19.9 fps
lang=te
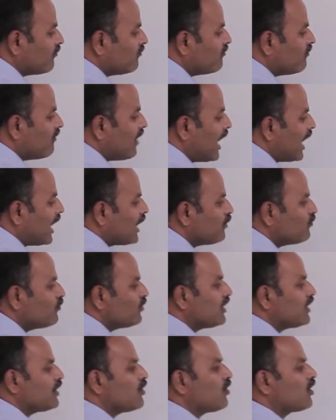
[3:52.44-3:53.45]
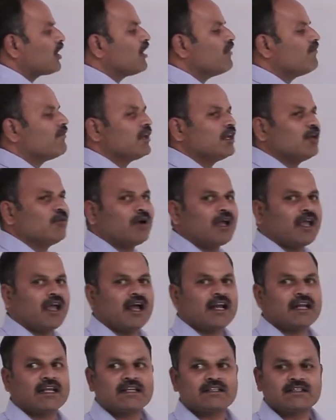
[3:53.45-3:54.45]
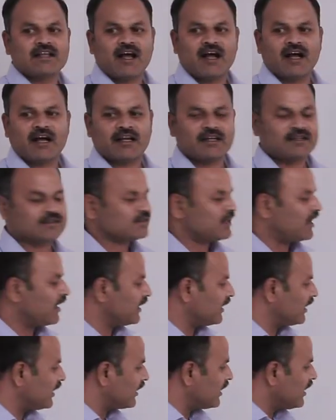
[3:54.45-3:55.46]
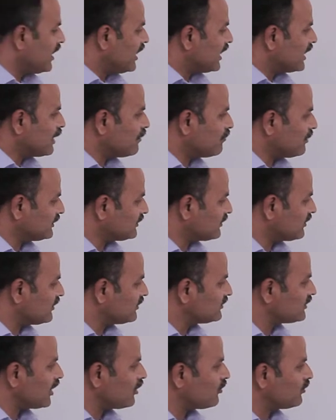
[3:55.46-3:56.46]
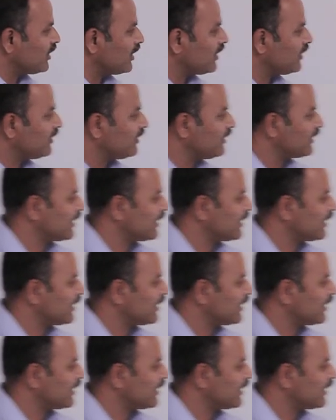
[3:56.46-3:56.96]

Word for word: వాయువుల యొక్క వినిమయానికి సహకరిస్తాయి ఈ పత్రరంధ్రాలు ఉన్నాయి కదండి